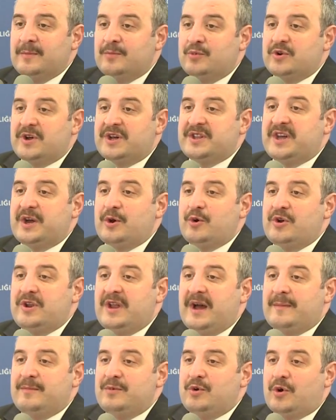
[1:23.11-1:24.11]
Burada
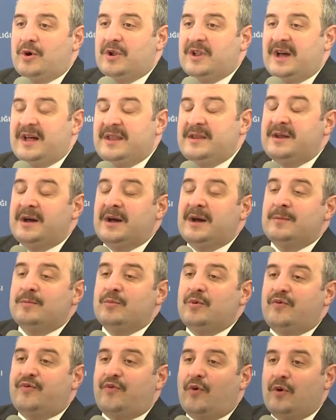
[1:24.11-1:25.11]
önemli olan
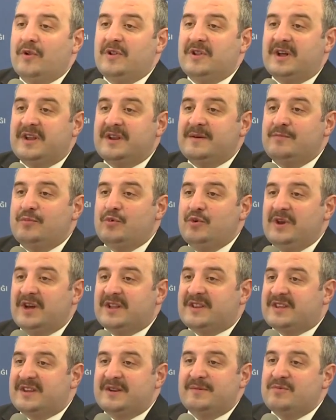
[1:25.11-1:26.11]
bu fonların, bu
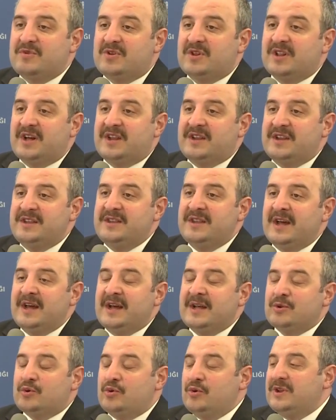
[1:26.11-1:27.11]
yatırımcıların
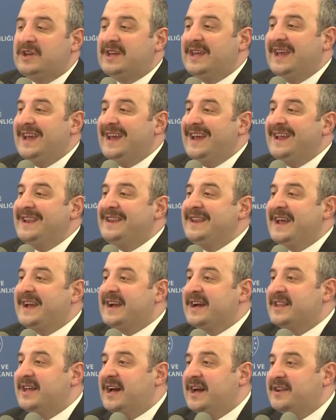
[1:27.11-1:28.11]
Türkiye'ye ne
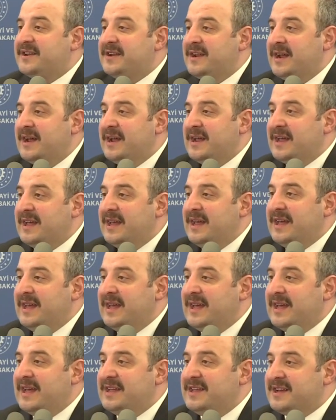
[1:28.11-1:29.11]
kadar e,
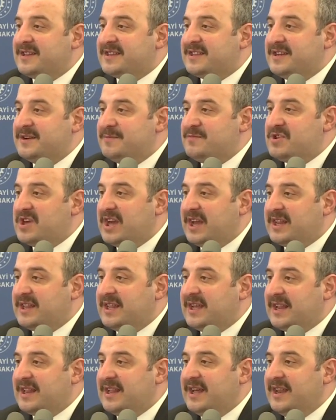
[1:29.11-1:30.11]
yatırım
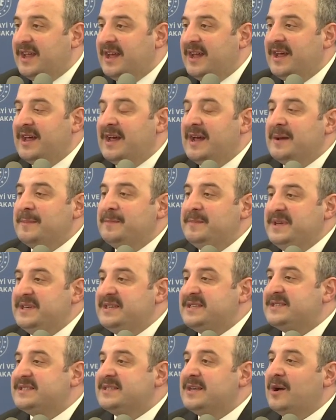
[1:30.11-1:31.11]
çektikleri,
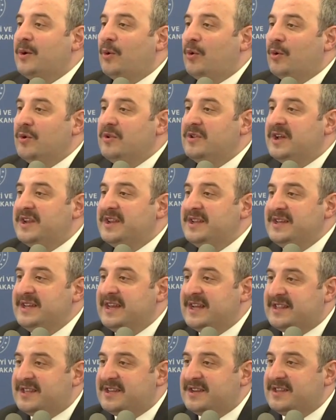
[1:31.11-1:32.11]
biz onların
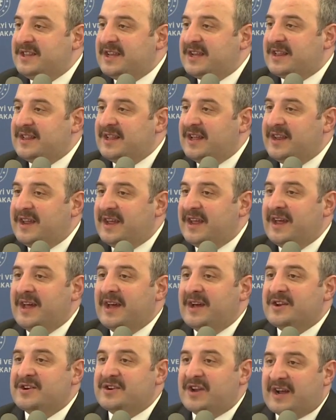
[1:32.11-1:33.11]
getirdikleri
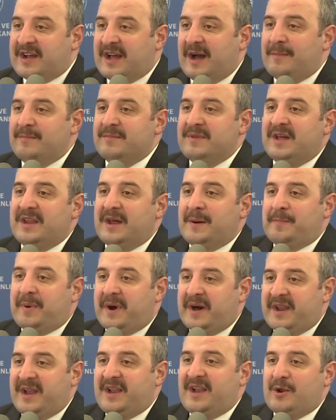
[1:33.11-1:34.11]
rakamlara
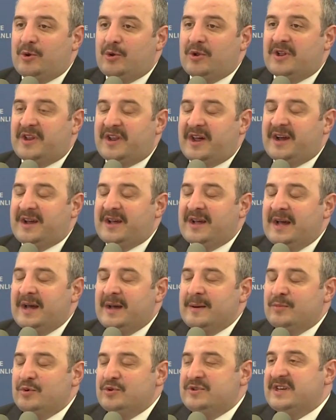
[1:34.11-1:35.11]
paralel olarak
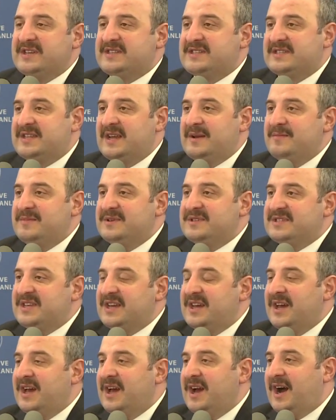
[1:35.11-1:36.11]
bu
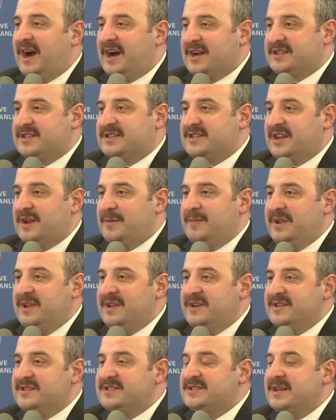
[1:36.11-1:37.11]
desteğimizi
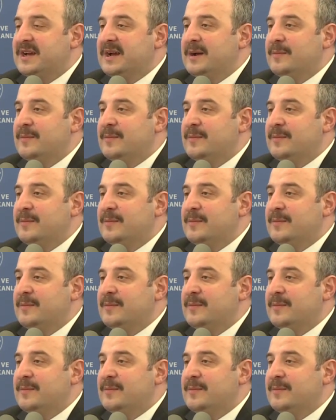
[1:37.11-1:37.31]
arttırabiliriz.